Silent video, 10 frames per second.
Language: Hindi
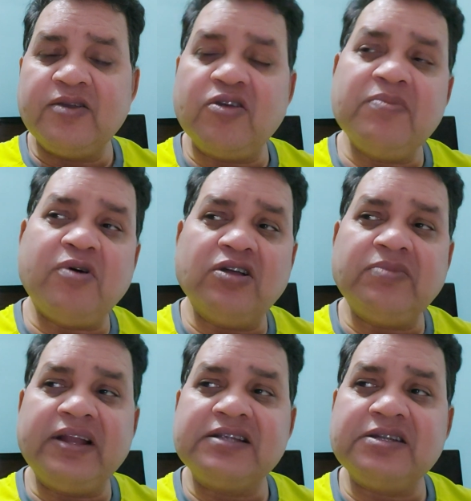क्योंकि बहुत
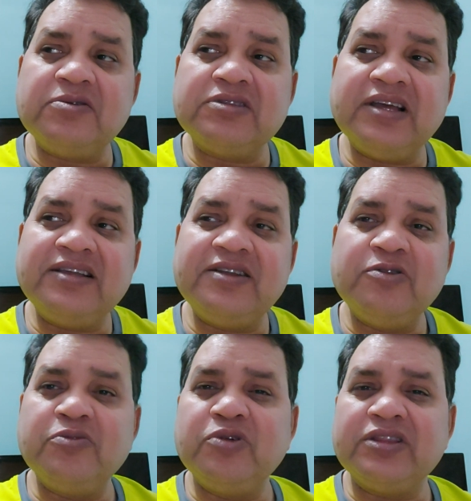बार ऐसा होता है कि
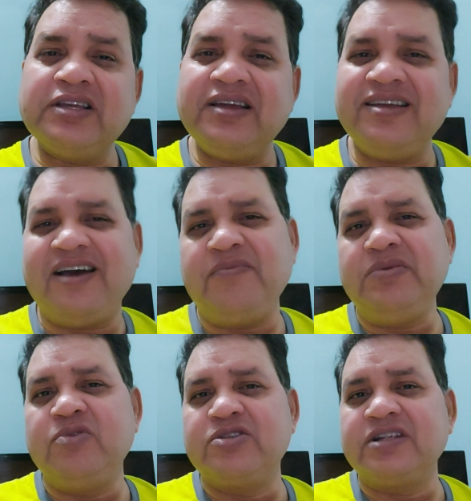लोग बोलते हैं अरे आप ही
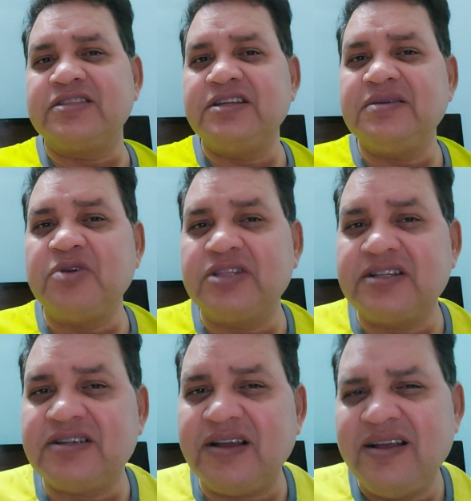बोल सकते हैं बहुत
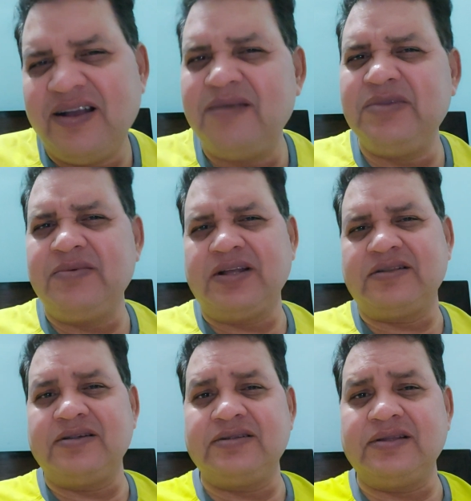अच्छा हम नहीं बात
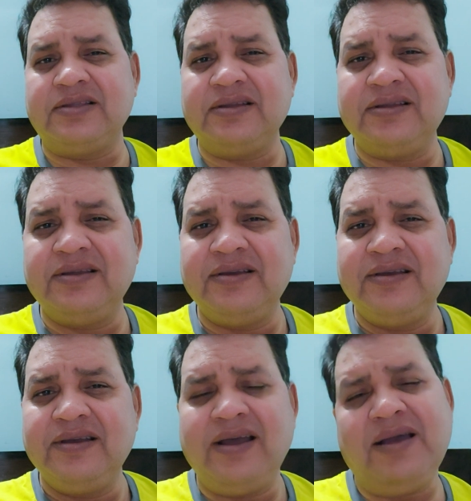कर सकते
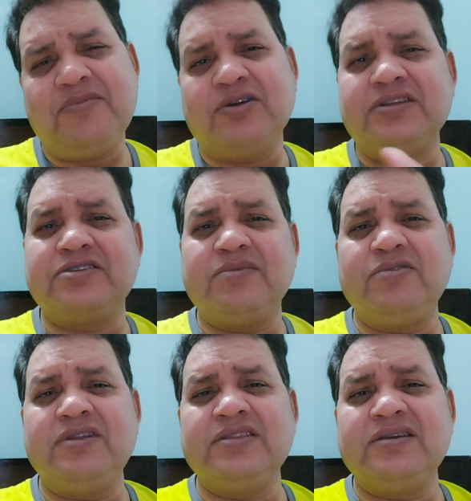आप बहुत अच्छा
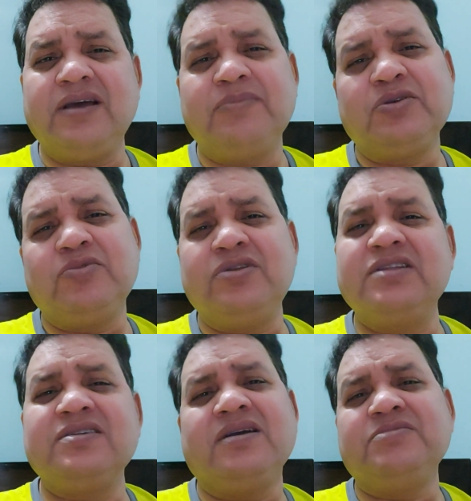बोल लेते हैं आप तो बोल
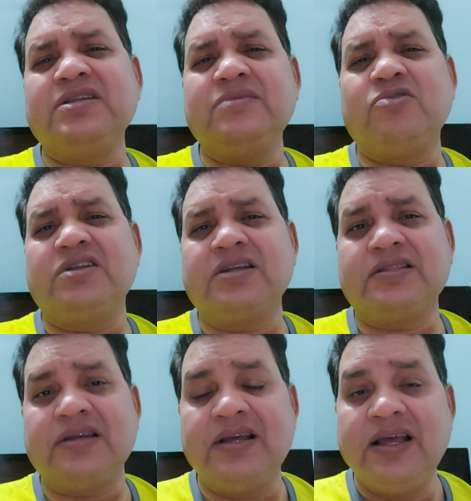लेते हैं हमसे नहीं बोला
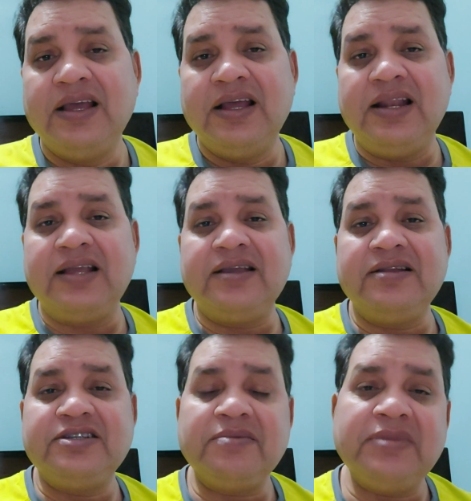जाता
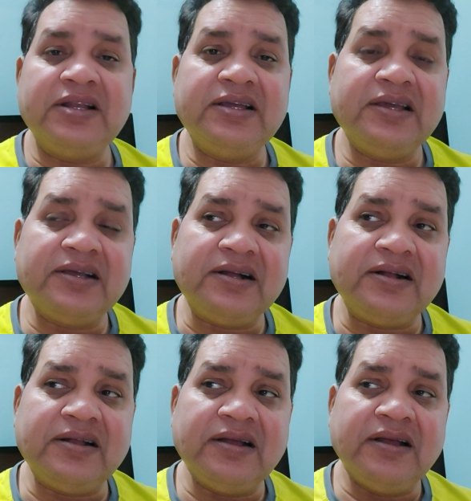लेकिन जब मैंने ये
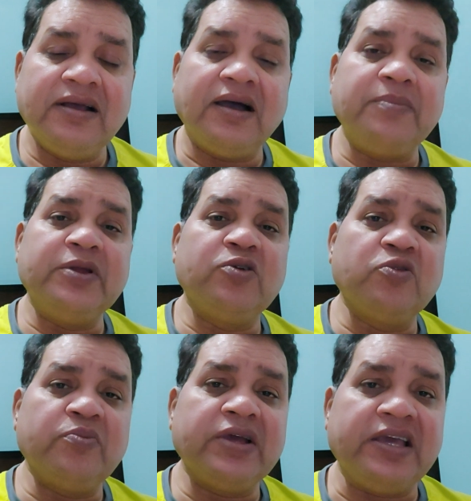अपने
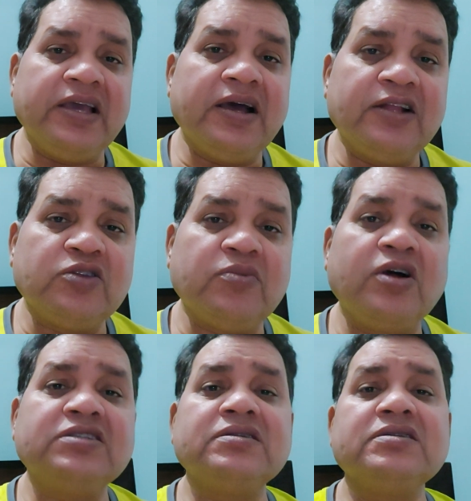ग्रुप में किया तो
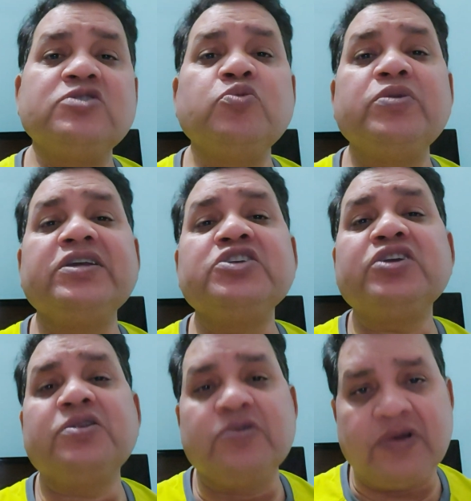बहुत
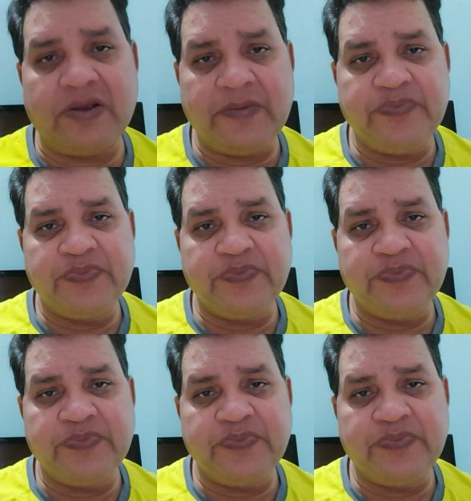डुप्लीकेशन हुआ